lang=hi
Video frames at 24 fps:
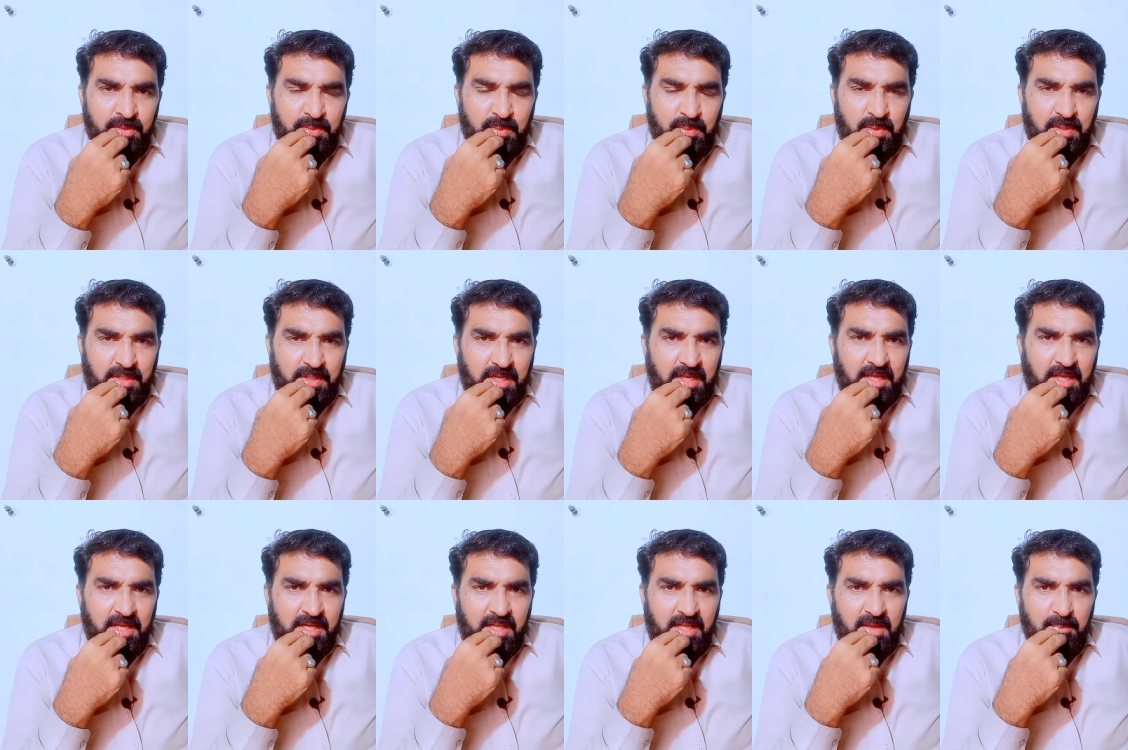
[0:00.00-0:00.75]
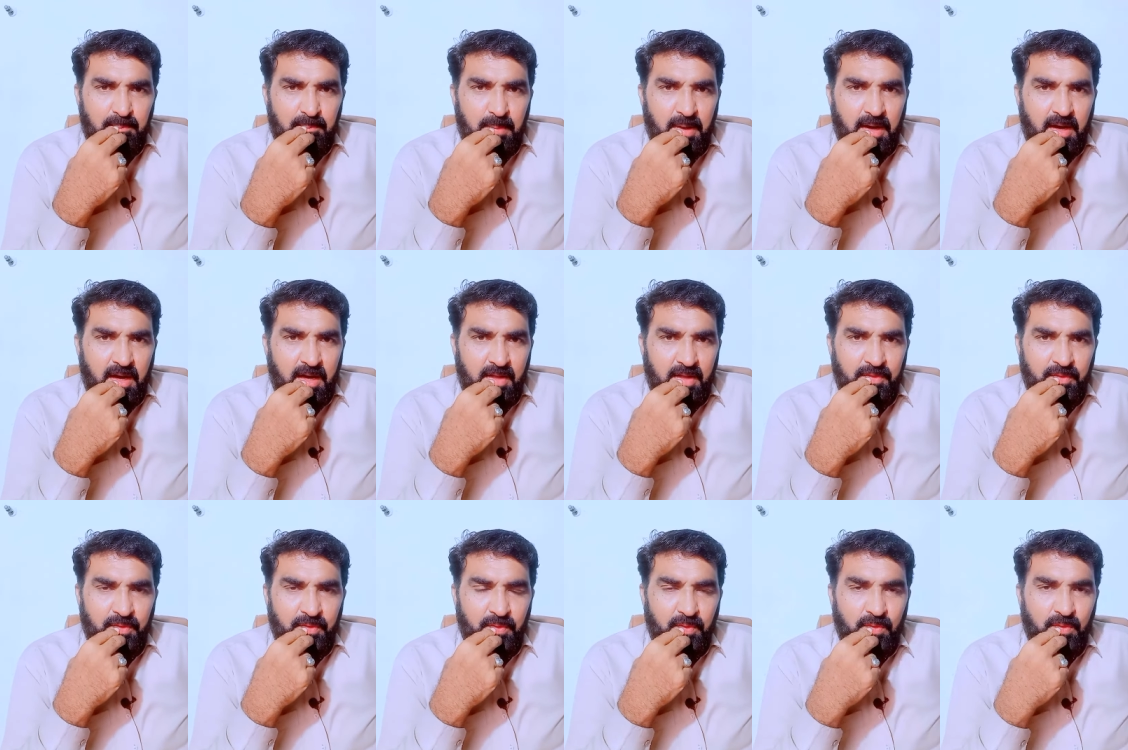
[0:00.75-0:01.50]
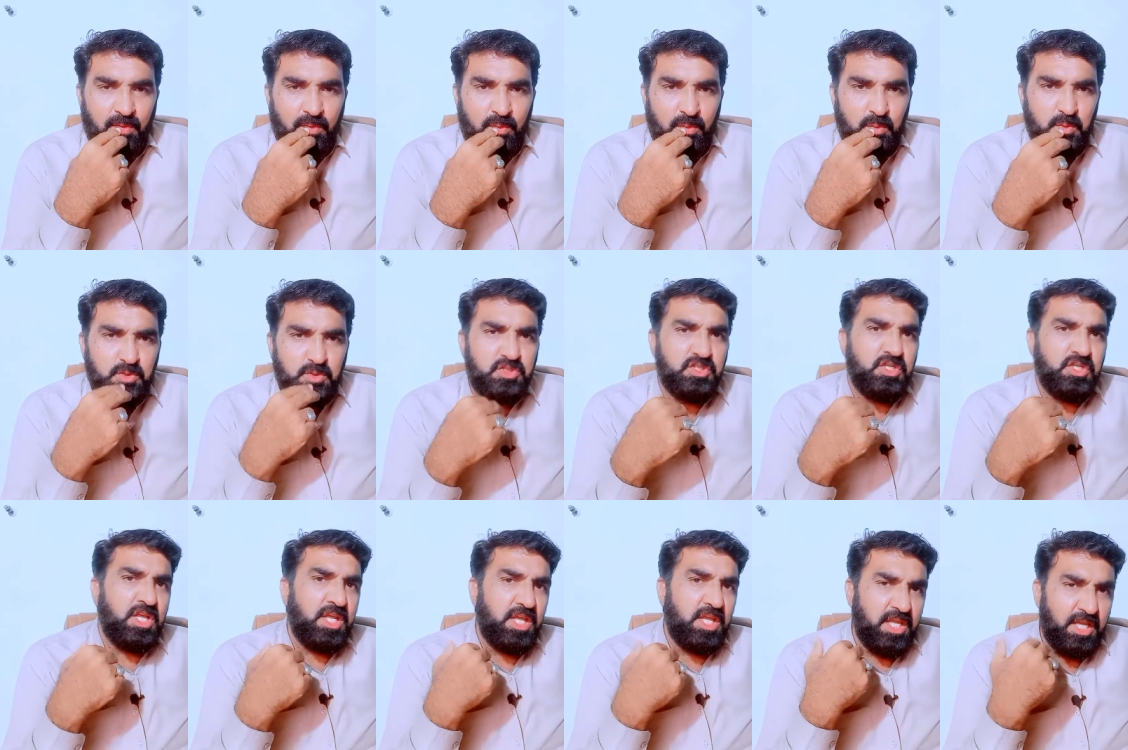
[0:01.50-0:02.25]
तो रिटायर के बाद
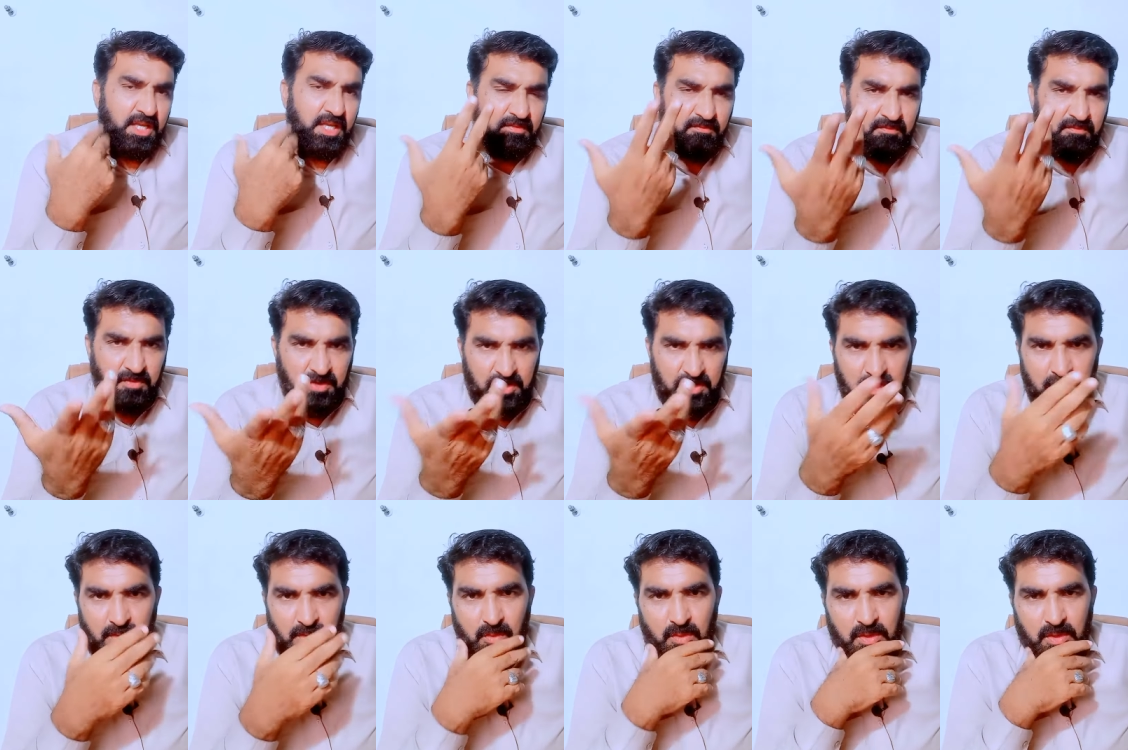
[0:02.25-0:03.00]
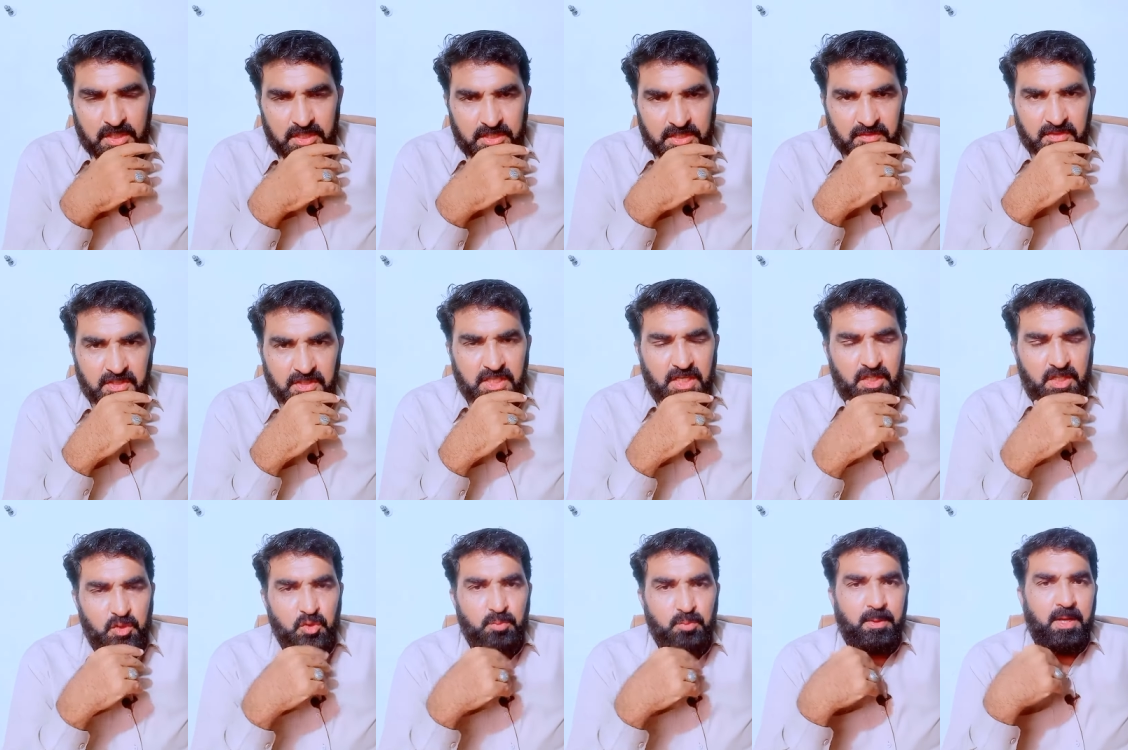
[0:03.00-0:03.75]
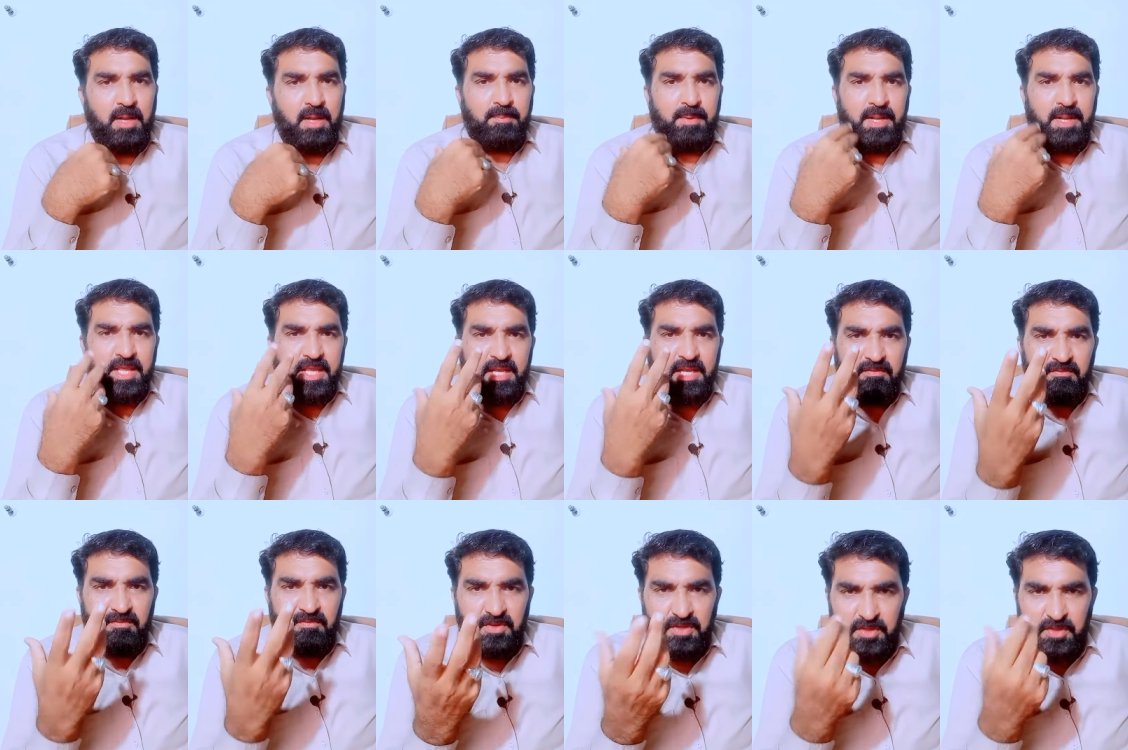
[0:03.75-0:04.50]
उसने एक वीडियो ट्विटर के ऊपर अपना एक
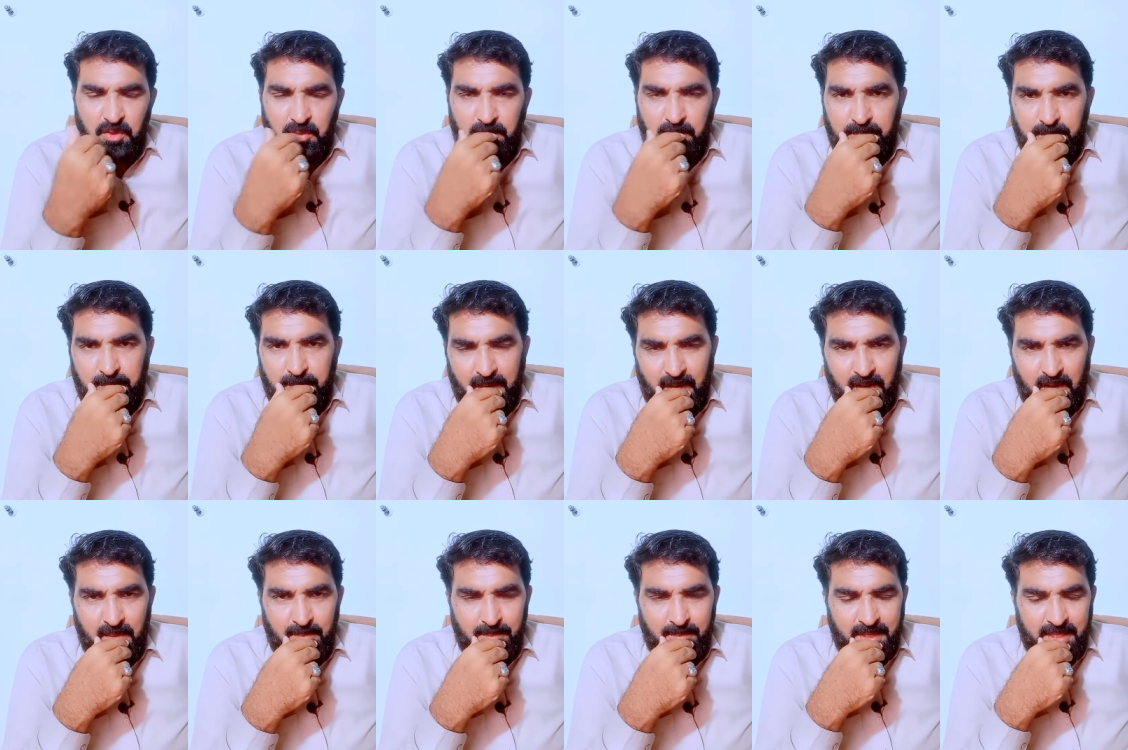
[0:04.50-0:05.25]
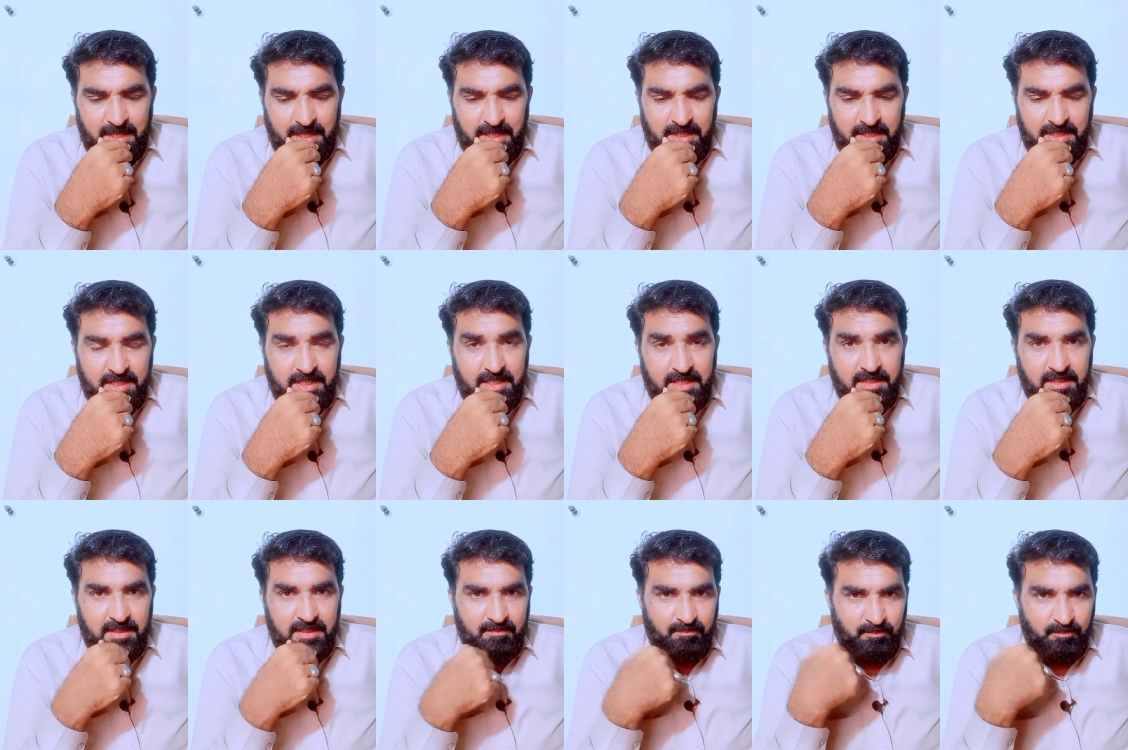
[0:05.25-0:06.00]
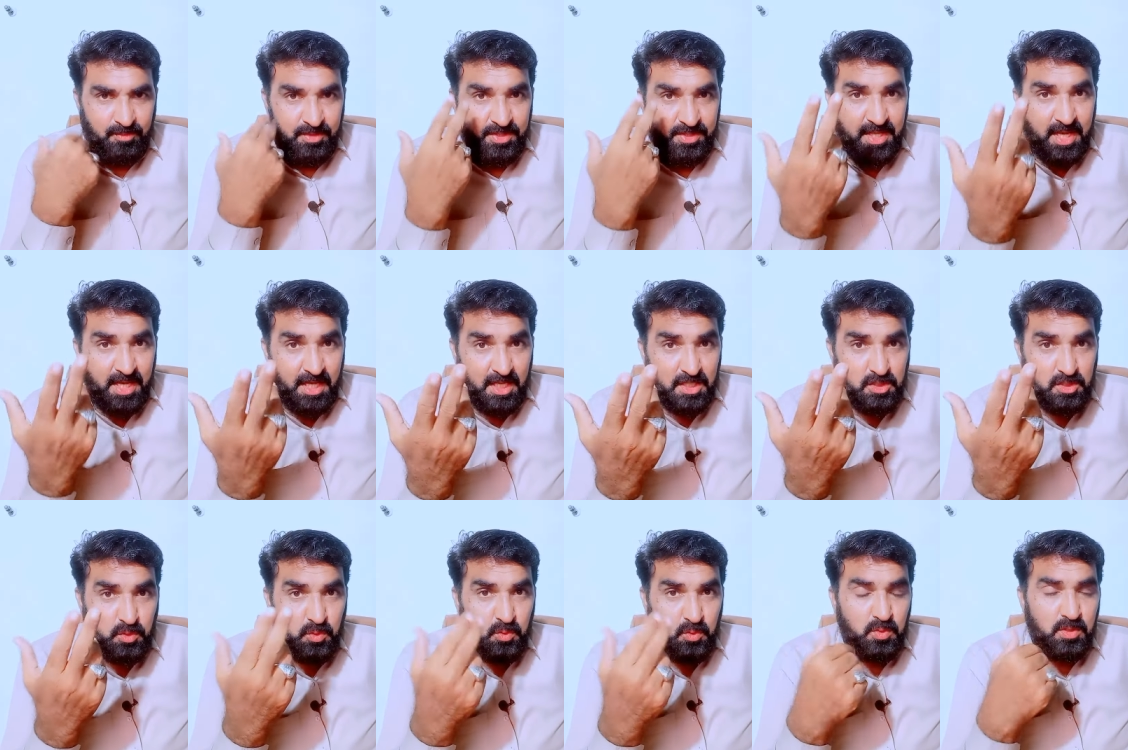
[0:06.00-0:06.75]
वीडियो पैगाम भेज दिया
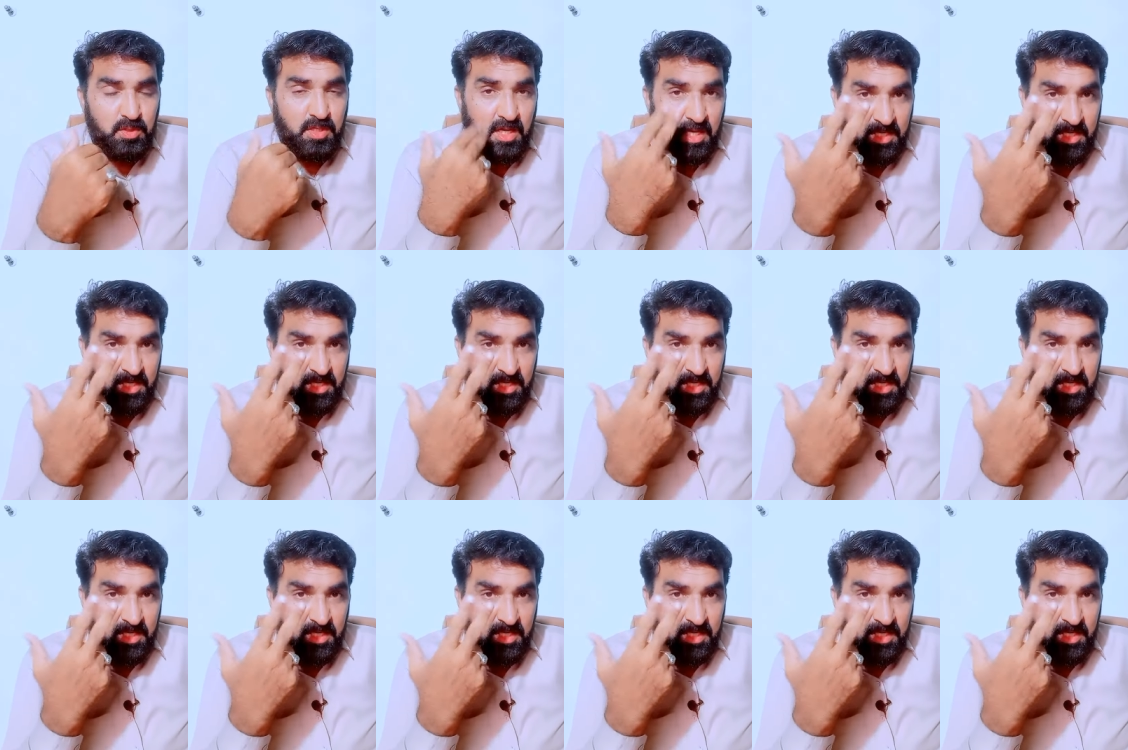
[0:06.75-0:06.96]
किसको